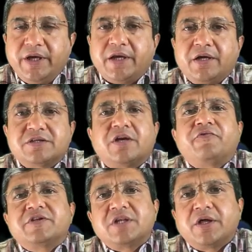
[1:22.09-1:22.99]
एक
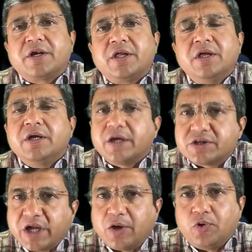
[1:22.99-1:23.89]
सरफेस लर्निंग या
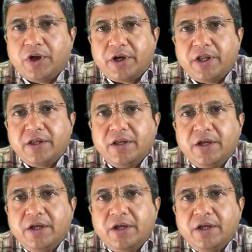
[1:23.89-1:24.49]
शैलो लर्निंग